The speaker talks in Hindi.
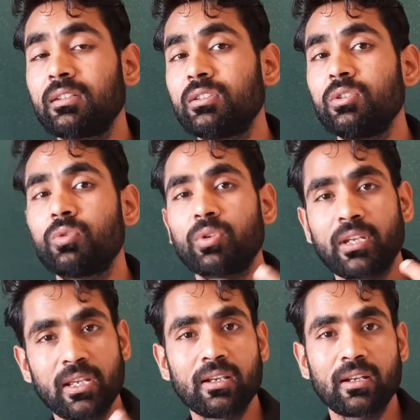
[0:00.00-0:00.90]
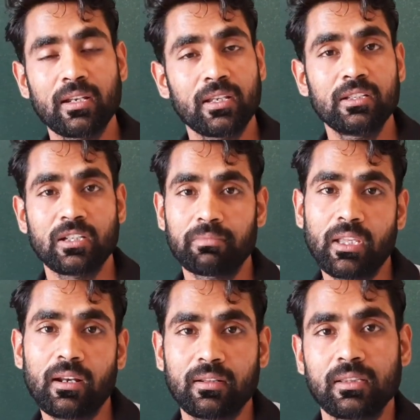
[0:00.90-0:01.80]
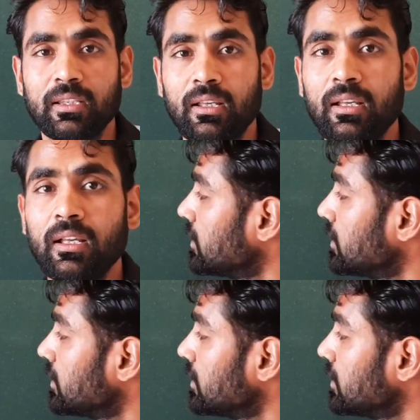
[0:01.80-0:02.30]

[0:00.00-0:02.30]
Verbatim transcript: हर चीज़ को ठीक करने की क्षमता रखती है